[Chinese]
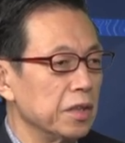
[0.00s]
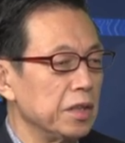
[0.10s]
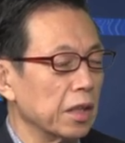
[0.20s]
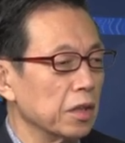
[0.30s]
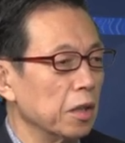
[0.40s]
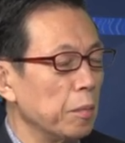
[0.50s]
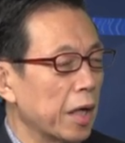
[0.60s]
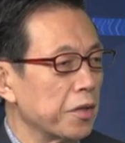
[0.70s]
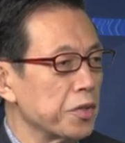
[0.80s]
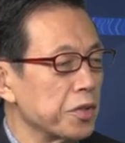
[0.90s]
讲到马
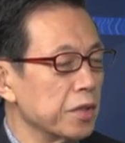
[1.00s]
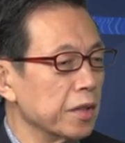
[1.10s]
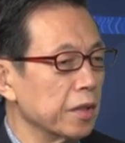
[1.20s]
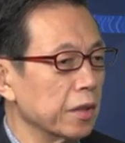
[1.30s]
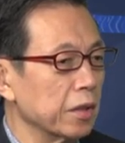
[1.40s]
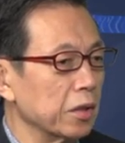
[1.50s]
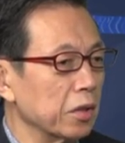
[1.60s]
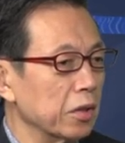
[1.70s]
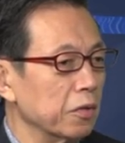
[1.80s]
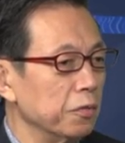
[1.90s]
克思的
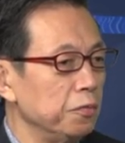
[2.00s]
啊